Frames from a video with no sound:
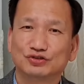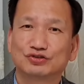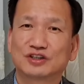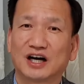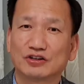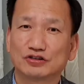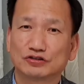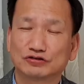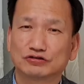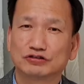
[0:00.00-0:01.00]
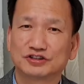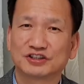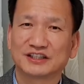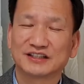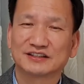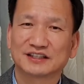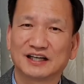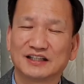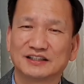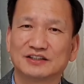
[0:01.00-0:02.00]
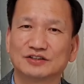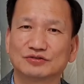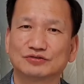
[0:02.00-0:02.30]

육아 우울증이라든가 이런